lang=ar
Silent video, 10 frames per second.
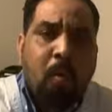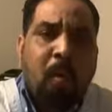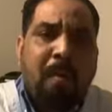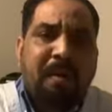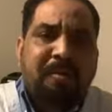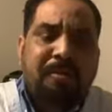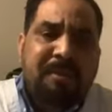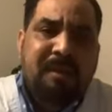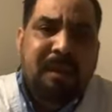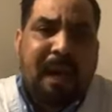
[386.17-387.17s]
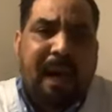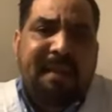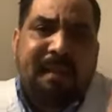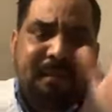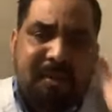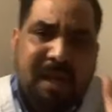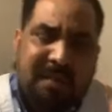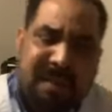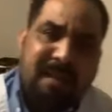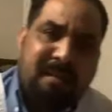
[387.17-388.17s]
وقبلتهم انت عدلتهم
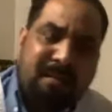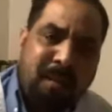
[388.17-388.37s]
ايجابيات